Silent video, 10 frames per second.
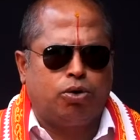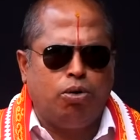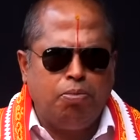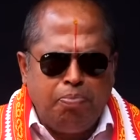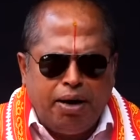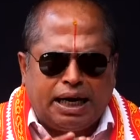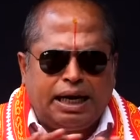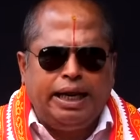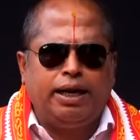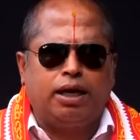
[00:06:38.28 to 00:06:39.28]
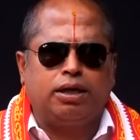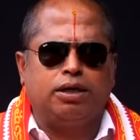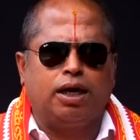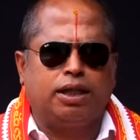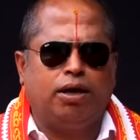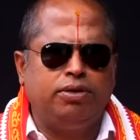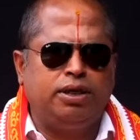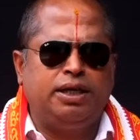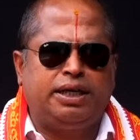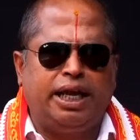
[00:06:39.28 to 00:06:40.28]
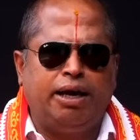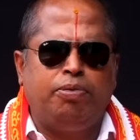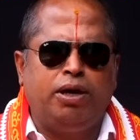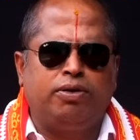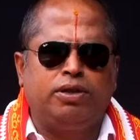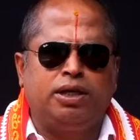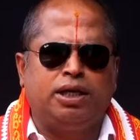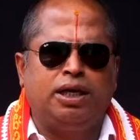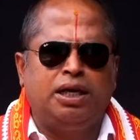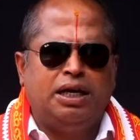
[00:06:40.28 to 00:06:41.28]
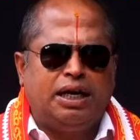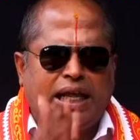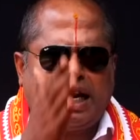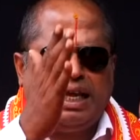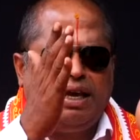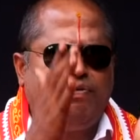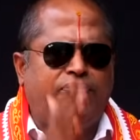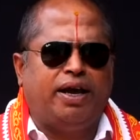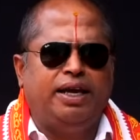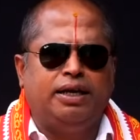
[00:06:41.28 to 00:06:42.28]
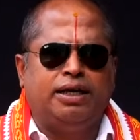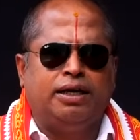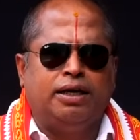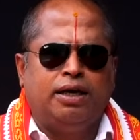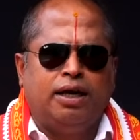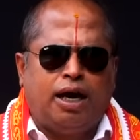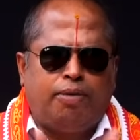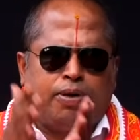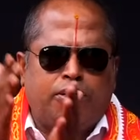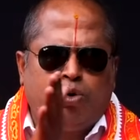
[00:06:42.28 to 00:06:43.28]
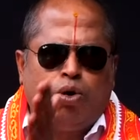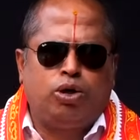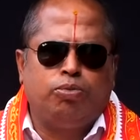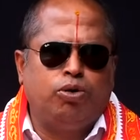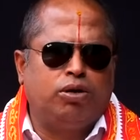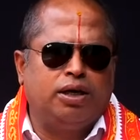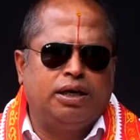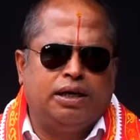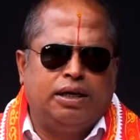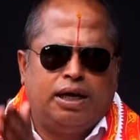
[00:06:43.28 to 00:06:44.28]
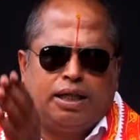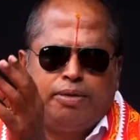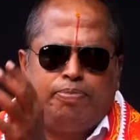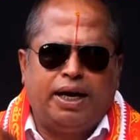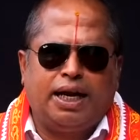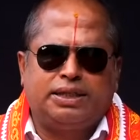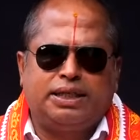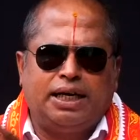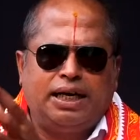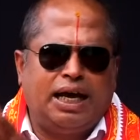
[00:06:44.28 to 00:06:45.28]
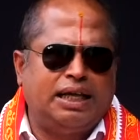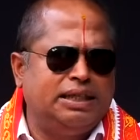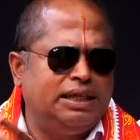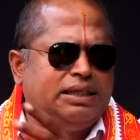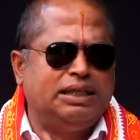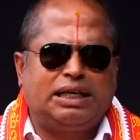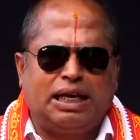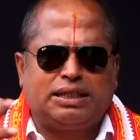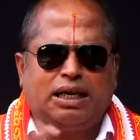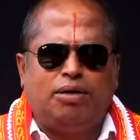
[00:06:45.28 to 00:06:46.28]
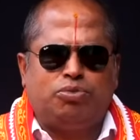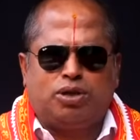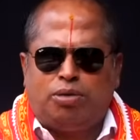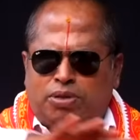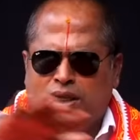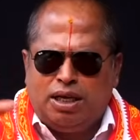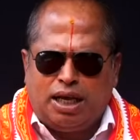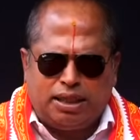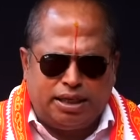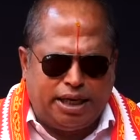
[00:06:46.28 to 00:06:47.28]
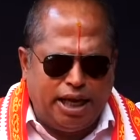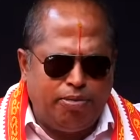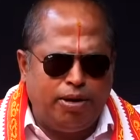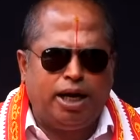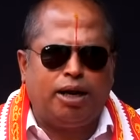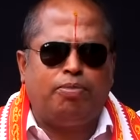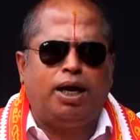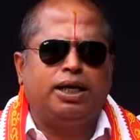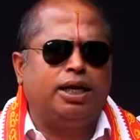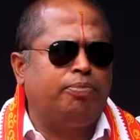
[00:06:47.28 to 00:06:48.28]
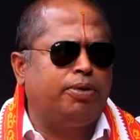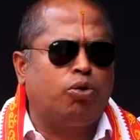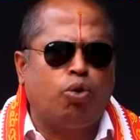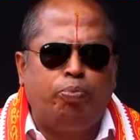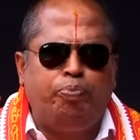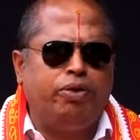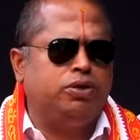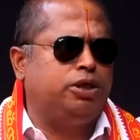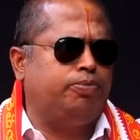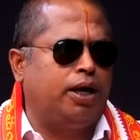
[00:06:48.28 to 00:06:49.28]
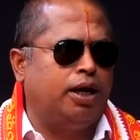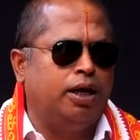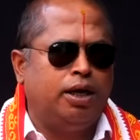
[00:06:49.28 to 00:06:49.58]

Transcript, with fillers: ரொம்ப க்ளீனாக இருக்குது அதாவது டேபிளில் வந்து நிறைய ஃபைலு அப்புறம் நோட்டு புக்கு அந்த பேனா ஸ்டாண்டு அது இதுன்னு கசா அந்த டேபிளே நம்ம ஆளுங்க என்ன பண்ணி ரொப்பி வச்சுருப்பாங்க